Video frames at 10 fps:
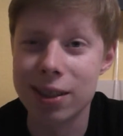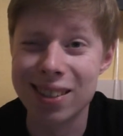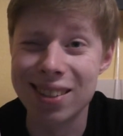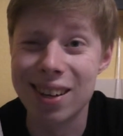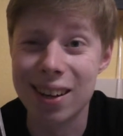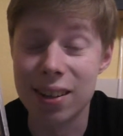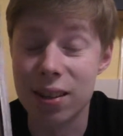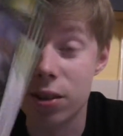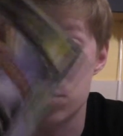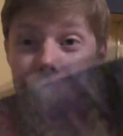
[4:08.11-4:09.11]
die
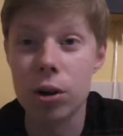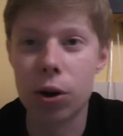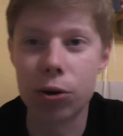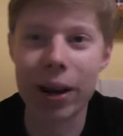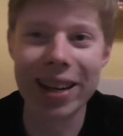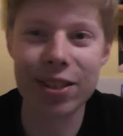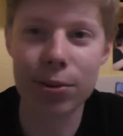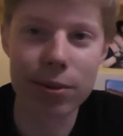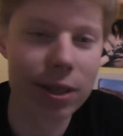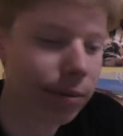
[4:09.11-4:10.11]
dann dort auch nur
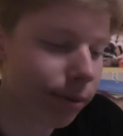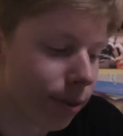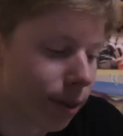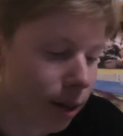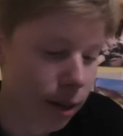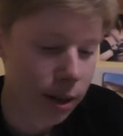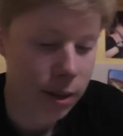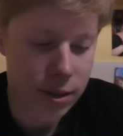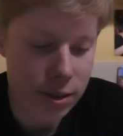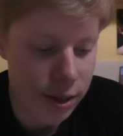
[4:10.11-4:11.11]
exklusiv
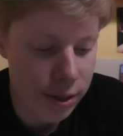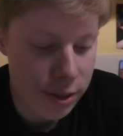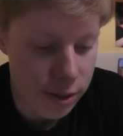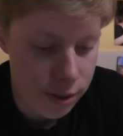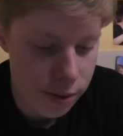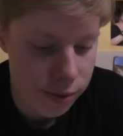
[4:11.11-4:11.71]
sind.